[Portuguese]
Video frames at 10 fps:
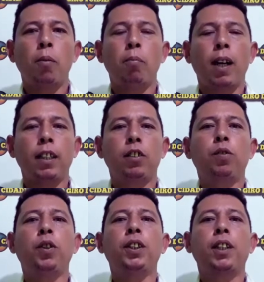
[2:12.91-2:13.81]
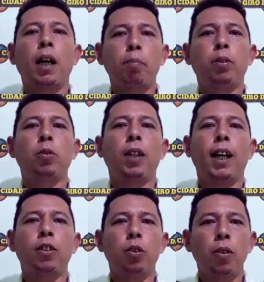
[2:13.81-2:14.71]
mas foi
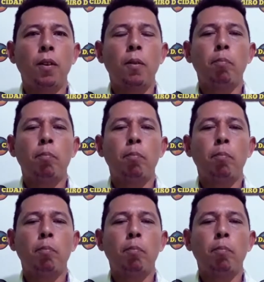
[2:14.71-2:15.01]
capturado